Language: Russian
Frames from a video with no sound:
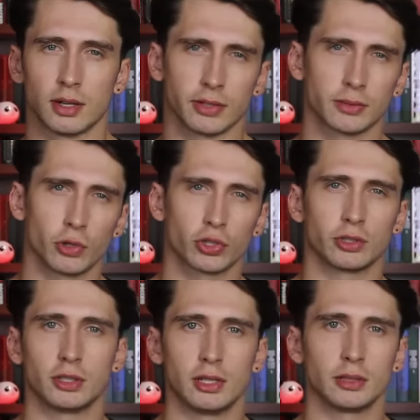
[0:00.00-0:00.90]
возможности
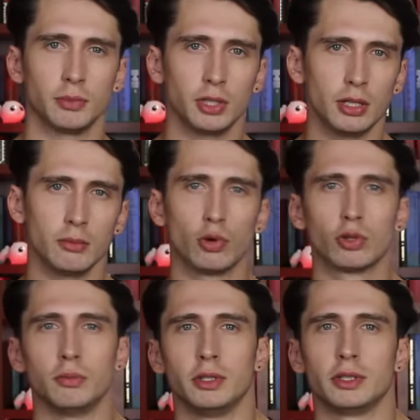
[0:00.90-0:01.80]
для изменений могут
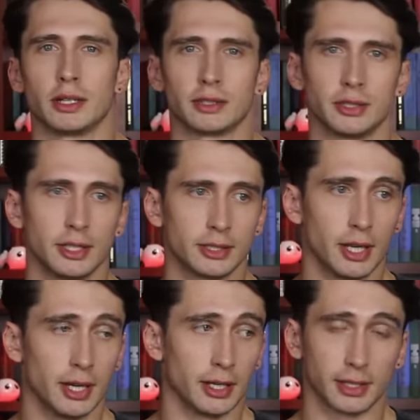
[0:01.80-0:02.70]
быть как здесь,
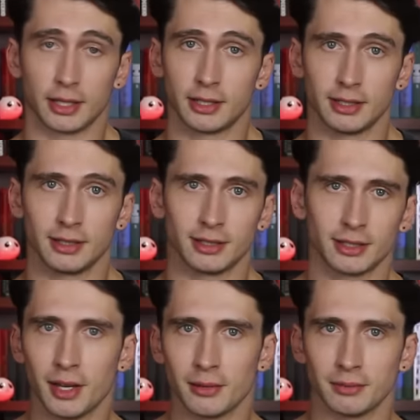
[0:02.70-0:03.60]
так и
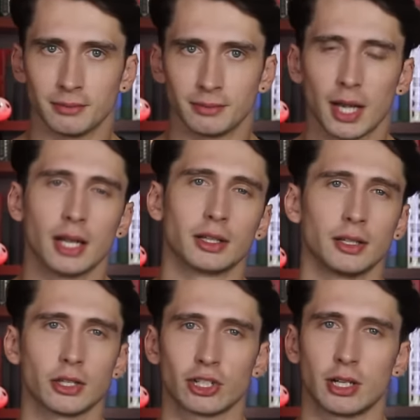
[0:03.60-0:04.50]
там. Для
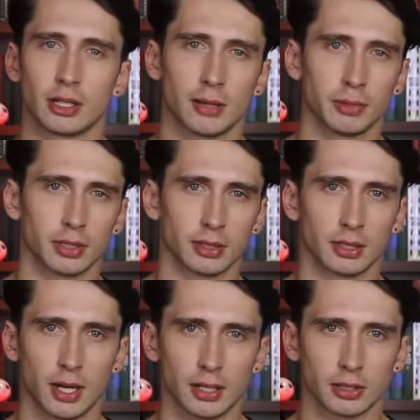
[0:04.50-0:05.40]
наших рекламных
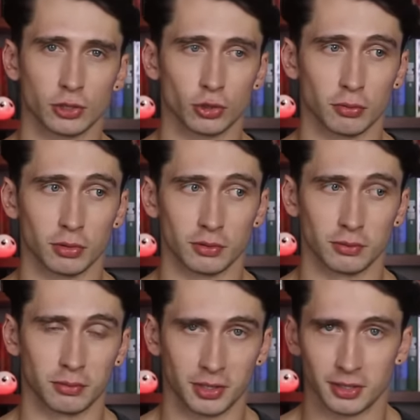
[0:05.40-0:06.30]
интеграций, чтобы
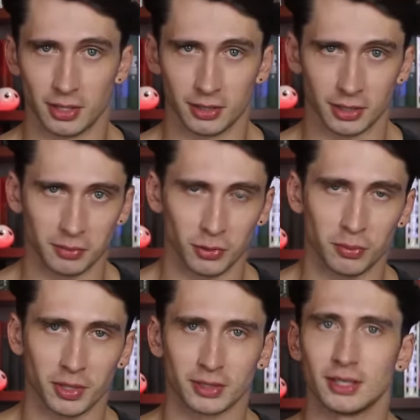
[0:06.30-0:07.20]
предельно себе
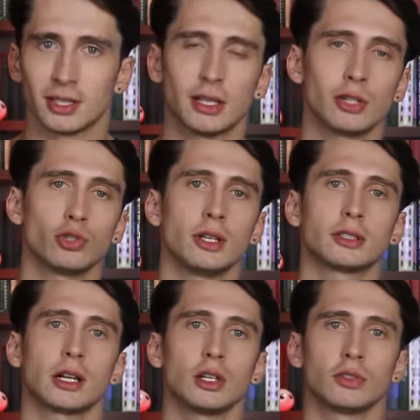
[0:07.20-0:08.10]
упростить задачу, я
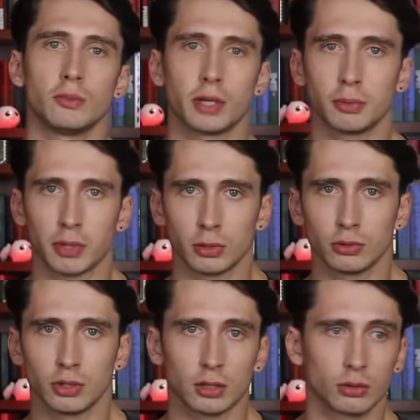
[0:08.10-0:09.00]
стараюсь выбирать
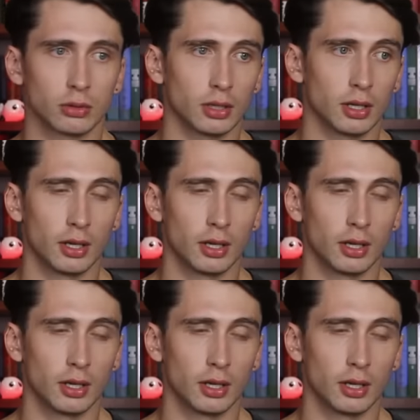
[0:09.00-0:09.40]
продукты, которые